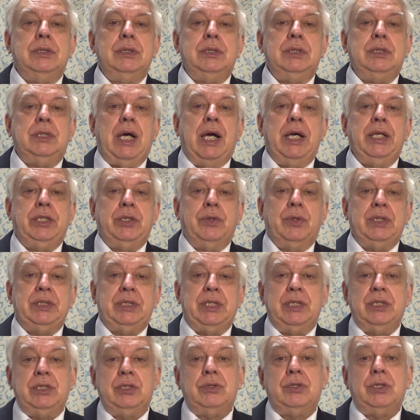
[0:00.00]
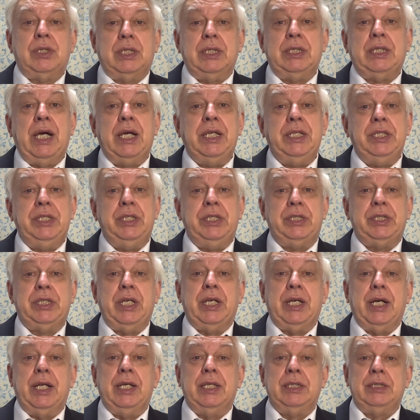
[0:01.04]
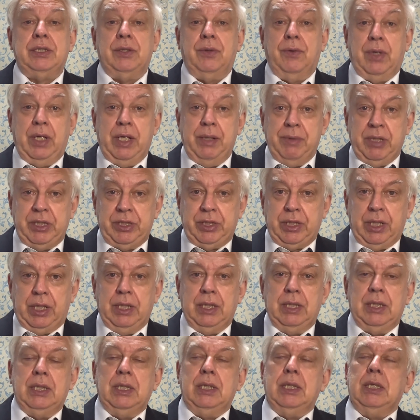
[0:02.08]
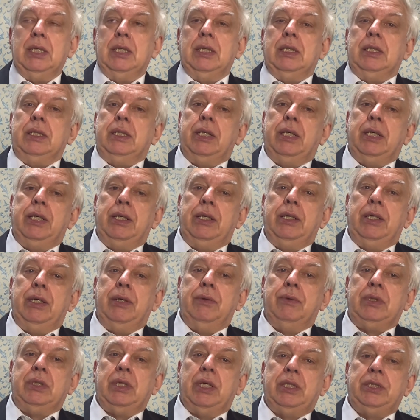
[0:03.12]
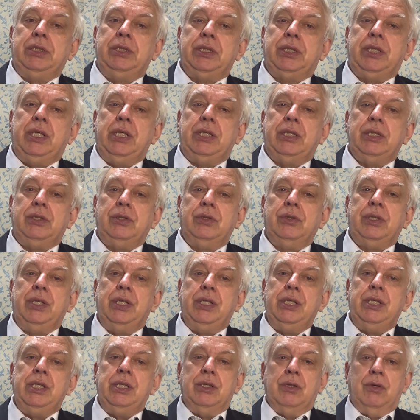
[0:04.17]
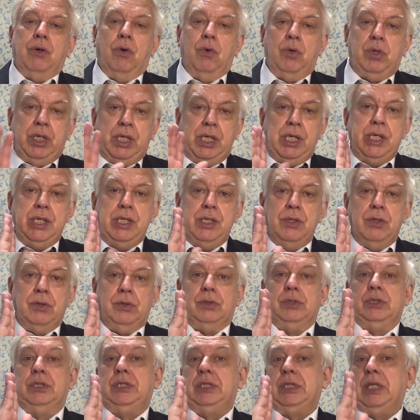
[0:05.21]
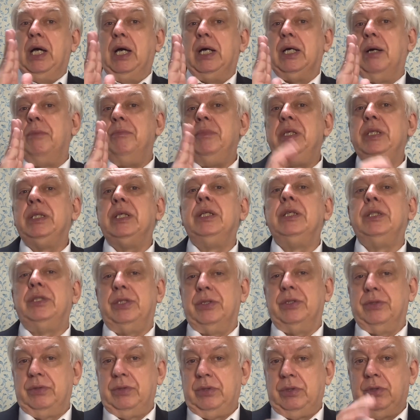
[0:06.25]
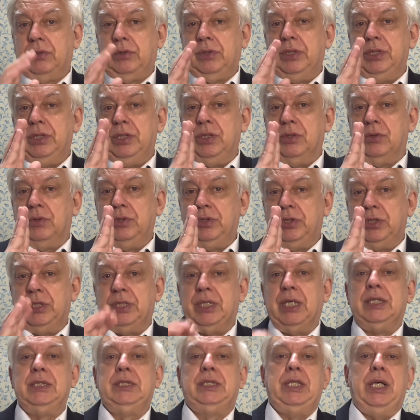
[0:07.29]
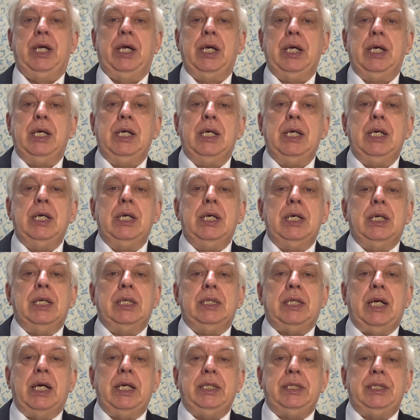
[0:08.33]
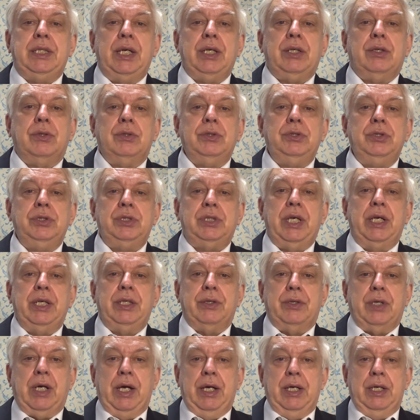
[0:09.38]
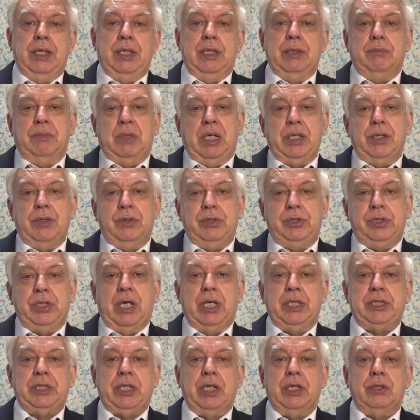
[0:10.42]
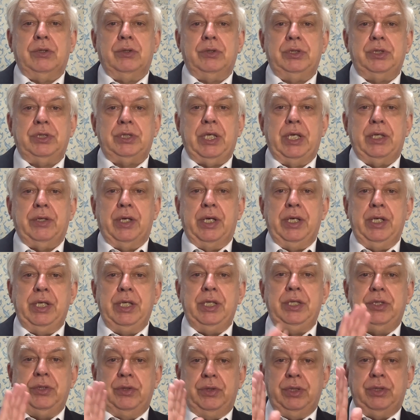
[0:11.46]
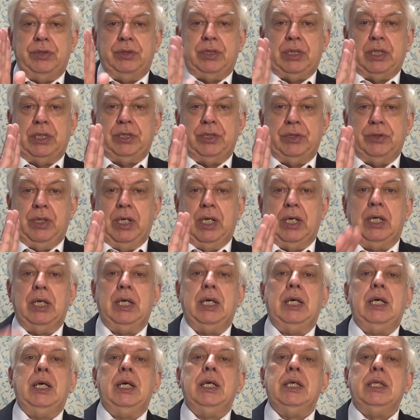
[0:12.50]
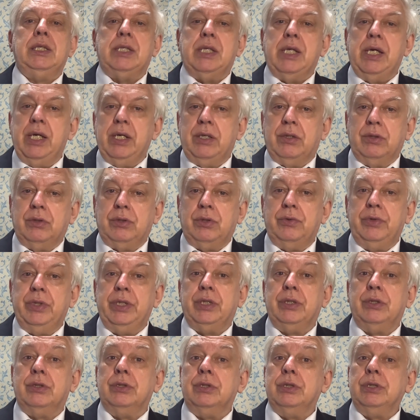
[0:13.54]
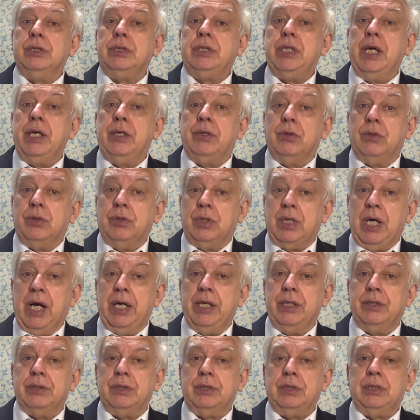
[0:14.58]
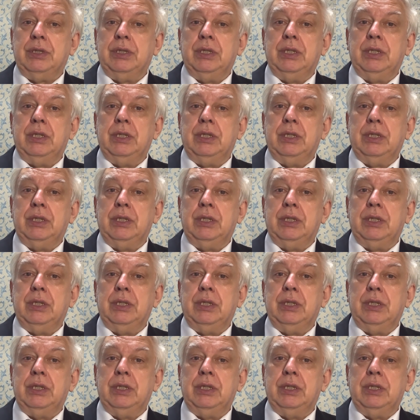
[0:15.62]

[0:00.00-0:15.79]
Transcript: 大東亜戦争とか第二次世界大戦終わりましたで私聞いた時に沖の差が見るんですよ特に日本人男性大体50歳ぐらいまあ48から50歳ぐらい以上の人たちは帝国陸軍帝国海軍